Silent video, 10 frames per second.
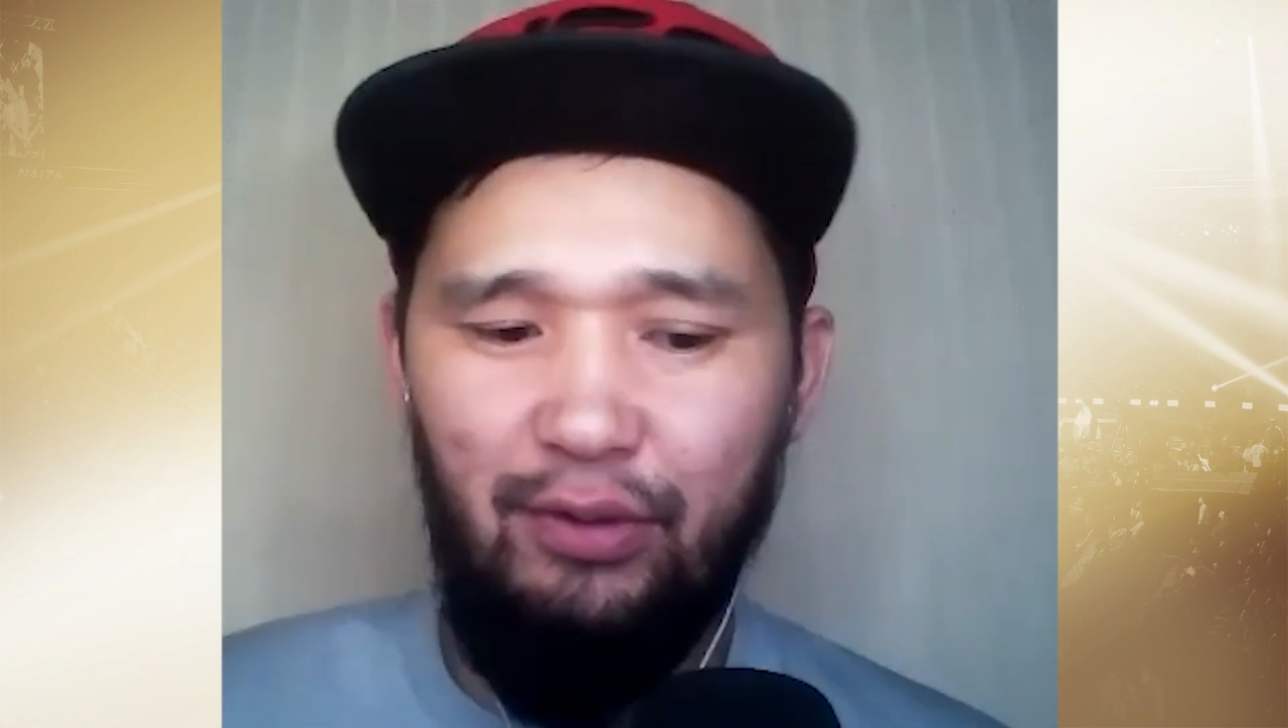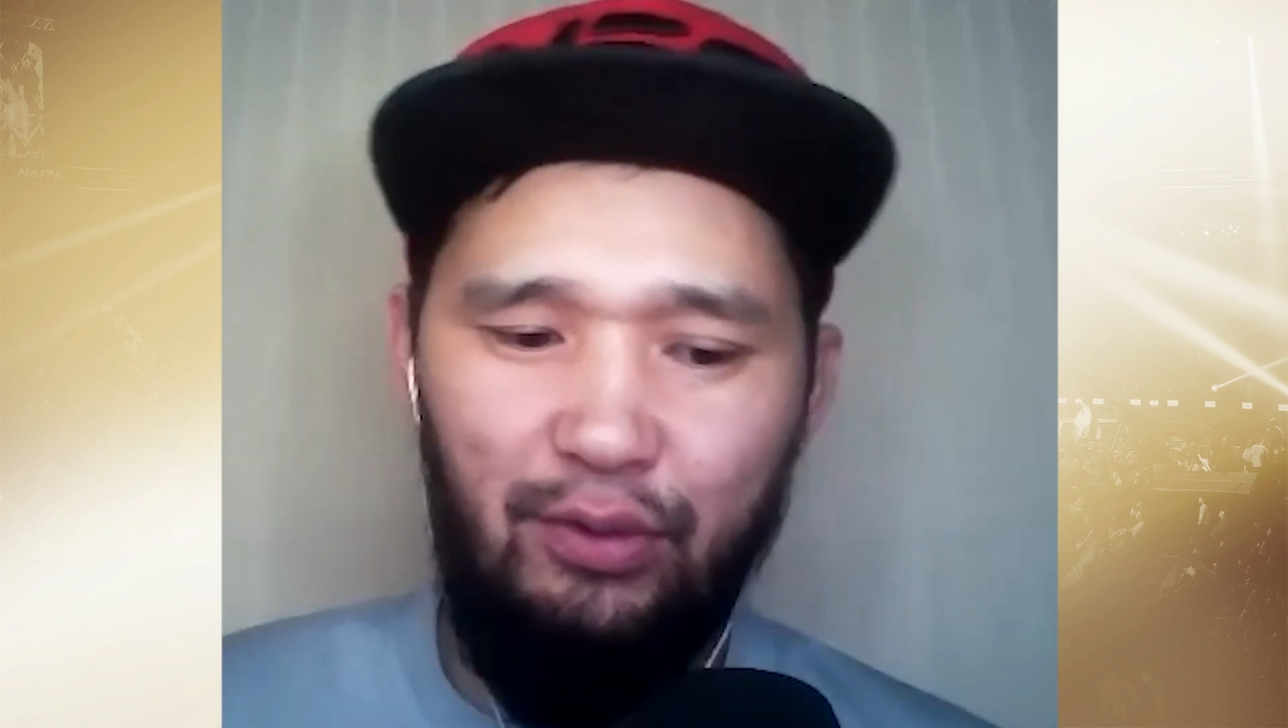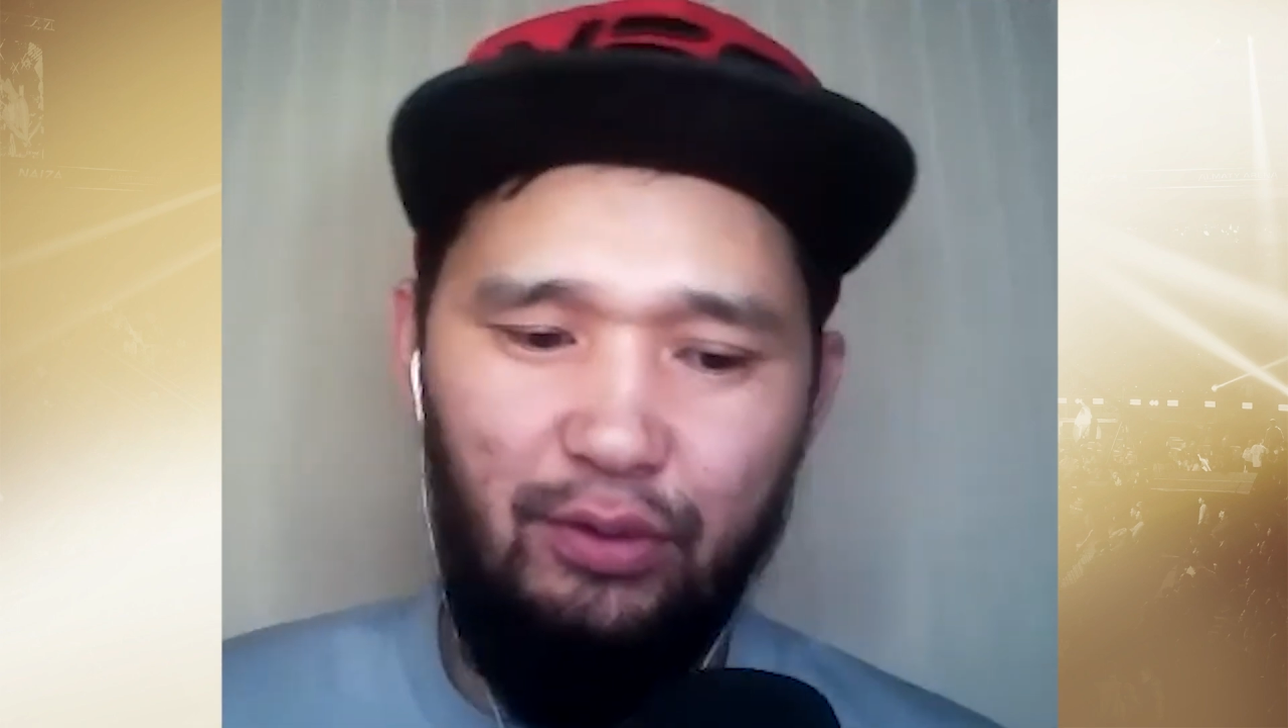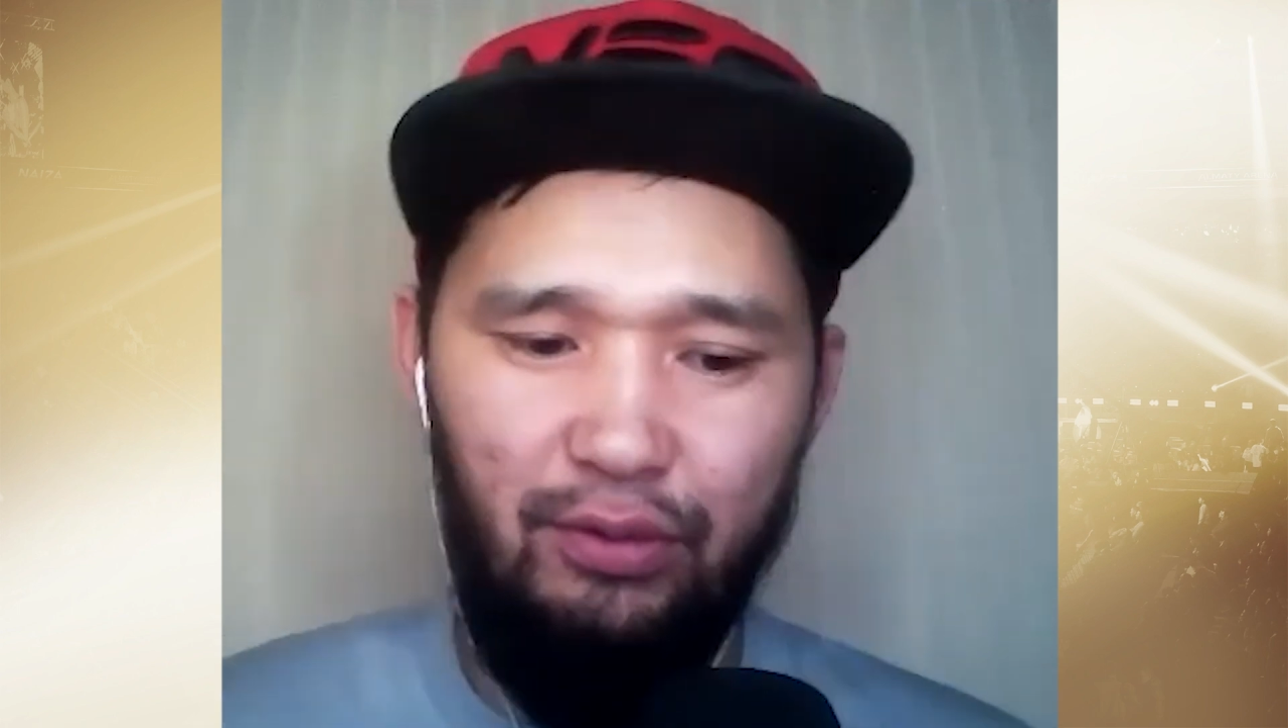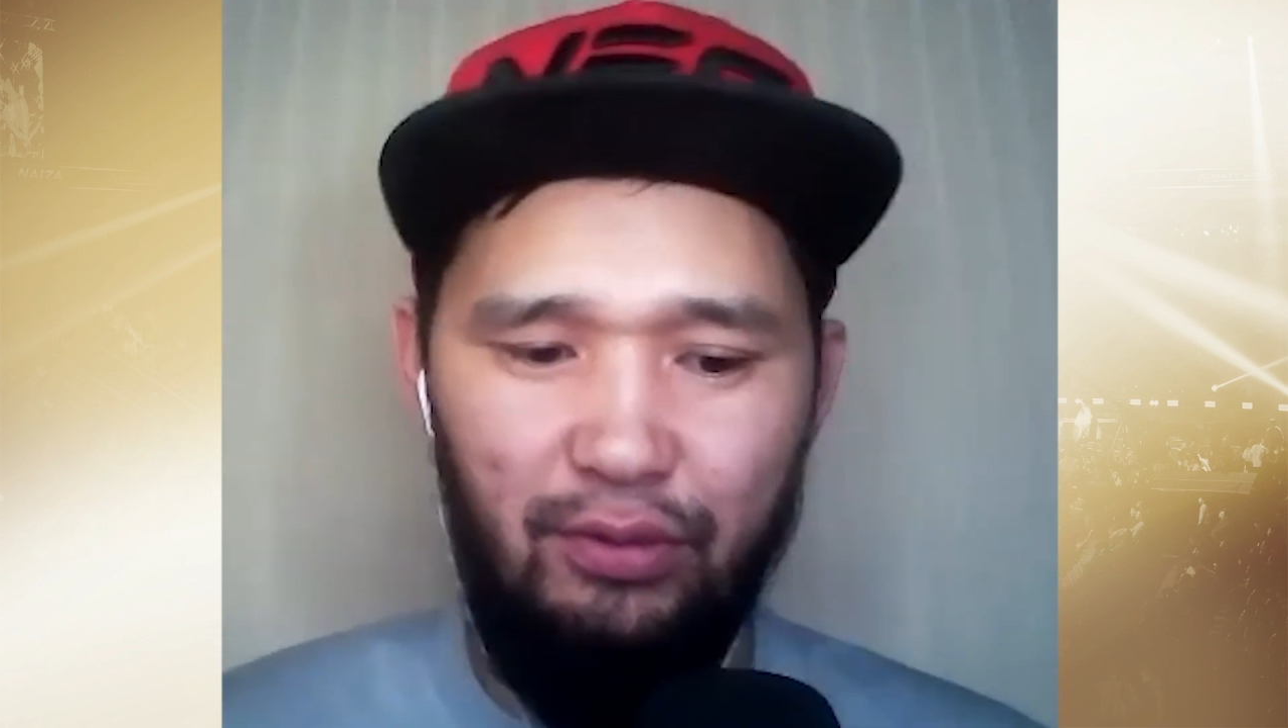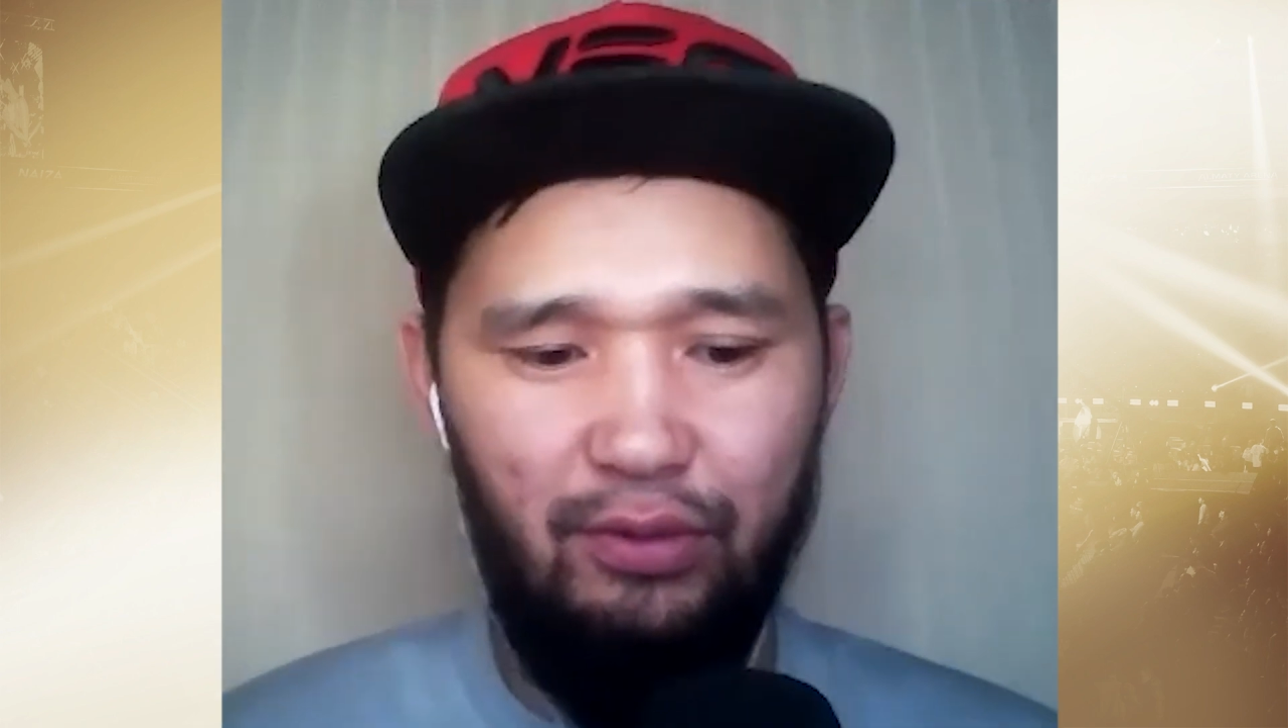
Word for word: Угу.